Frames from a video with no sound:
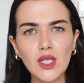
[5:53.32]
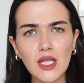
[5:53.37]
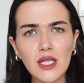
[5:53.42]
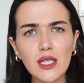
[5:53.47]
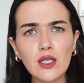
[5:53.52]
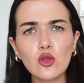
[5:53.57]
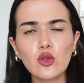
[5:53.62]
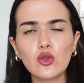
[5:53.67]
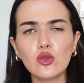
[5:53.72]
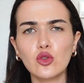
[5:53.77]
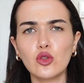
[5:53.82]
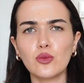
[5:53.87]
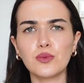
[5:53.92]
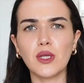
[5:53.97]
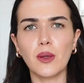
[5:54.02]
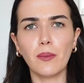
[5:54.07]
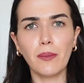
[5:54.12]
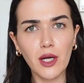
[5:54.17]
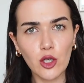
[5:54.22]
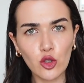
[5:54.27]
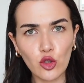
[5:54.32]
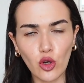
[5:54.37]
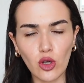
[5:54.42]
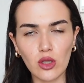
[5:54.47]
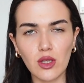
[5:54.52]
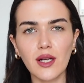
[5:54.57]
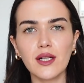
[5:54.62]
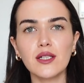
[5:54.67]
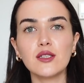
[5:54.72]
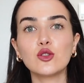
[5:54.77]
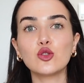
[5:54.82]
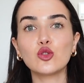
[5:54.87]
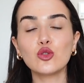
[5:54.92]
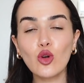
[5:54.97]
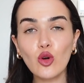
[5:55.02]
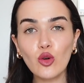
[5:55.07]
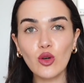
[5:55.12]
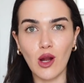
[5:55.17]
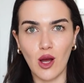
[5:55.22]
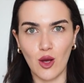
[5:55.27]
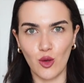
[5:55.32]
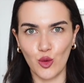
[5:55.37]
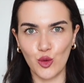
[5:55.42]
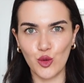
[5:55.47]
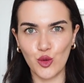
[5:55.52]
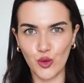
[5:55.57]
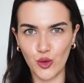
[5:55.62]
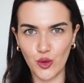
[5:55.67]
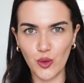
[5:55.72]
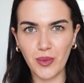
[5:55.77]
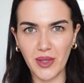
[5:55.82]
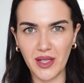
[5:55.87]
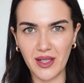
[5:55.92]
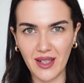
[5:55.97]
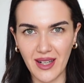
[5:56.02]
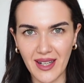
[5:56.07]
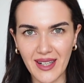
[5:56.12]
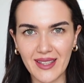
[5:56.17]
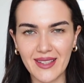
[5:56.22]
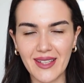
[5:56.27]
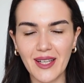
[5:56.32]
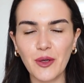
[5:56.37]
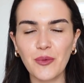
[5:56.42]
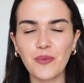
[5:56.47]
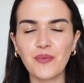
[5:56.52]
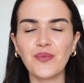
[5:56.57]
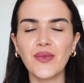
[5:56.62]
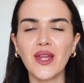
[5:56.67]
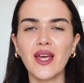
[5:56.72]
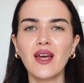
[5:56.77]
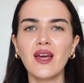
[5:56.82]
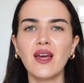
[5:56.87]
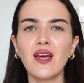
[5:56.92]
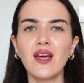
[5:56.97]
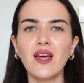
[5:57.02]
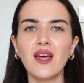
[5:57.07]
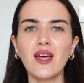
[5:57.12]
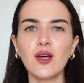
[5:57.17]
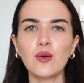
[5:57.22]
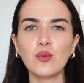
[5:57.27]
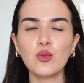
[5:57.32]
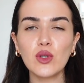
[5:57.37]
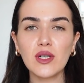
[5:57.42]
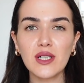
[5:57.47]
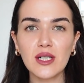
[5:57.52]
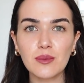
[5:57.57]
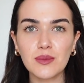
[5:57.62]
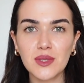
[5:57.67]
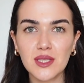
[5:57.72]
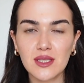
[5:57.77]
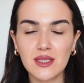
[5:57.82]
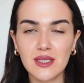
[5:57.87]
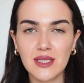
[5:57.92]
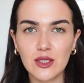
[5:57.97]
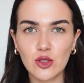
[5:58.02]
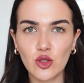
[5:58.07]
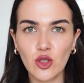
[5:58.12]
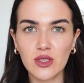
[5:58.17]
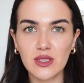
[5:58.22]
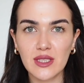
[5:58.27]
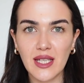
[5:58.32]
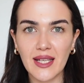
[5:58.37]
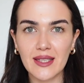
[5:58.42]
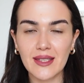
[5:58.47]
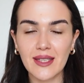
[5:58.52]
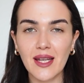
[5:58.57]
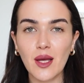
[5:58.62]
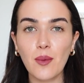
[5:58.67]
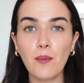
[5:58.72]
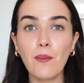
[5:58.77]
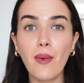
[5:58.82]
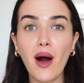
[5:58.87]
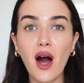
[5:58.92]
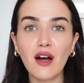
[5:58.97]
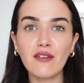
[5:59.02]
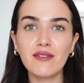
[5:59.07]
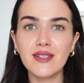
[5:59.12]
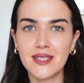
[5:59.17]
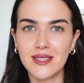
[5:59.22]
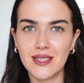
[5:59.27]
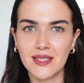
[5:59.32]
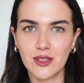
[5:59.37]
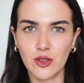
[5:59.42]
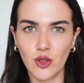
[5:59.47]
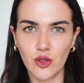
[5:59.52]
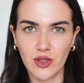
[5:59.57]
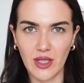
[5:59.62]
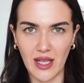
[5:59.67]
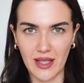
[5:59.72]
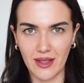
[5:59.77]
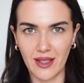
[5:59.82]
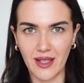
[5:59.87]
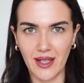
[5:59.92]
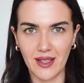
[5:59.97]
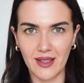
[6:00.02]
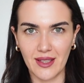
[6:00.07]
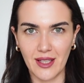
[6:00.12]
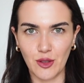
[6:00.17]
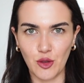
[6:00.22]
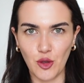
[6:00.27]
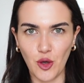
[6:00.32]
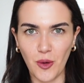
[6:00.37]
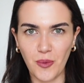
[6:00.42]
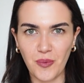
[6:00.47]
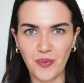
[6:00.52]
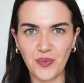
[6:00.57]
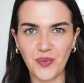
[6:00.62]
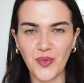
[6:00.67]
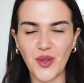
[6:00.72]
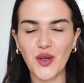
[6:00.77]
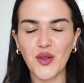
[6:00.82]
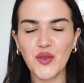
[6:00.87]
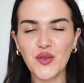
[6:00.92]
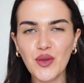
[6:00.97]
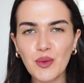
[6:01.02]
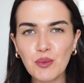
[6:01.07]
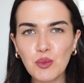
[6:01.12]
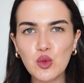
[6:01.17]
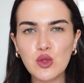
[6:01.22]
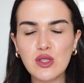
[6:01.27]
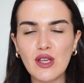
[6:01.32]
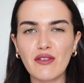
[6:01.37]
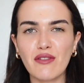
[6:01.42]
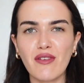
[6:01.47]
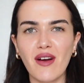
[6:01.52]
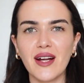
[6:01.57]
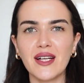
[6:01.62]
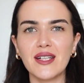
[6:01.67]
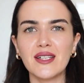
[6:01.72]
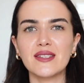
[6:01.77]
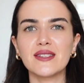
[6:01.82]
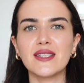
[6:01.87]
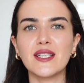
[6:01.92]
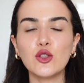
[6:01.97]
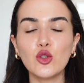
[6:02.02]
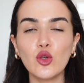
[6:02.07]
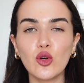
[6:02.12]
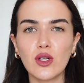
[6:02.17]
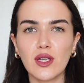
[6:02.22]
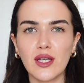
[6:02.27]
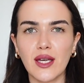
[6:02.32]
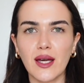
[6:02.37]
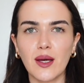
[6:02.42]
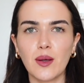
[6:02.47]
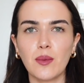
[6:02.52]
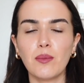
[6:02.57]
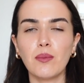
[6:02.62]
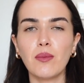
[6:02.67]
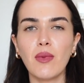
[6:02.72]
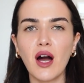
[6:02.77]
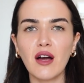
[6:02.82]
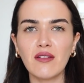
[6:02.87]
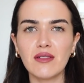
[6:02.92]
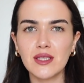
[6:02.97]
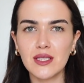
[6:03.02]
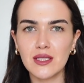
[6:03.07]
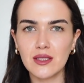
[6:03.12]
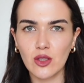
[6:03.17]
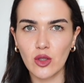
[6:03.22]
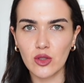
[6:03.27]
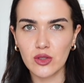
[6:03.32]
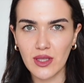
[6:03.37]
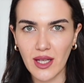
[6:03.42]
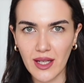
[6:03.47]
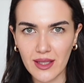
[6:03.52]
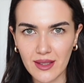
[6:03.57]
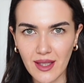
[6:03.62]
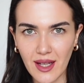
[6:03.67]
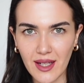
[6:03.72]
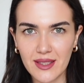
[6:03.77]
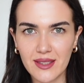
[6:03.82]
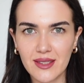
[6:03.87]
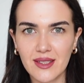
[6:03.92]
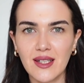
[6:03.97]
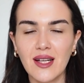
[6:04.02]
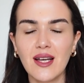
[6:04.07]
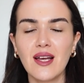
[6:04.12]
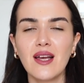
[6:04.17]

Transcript: iki grupta bakıyorlar. Sonra üçüncü bir karede bu kırmızı dikdörtgenlere mavi dikdörtgenler ekleniyor. Ve bu sefer deniyor ki mavi dikdörtgenler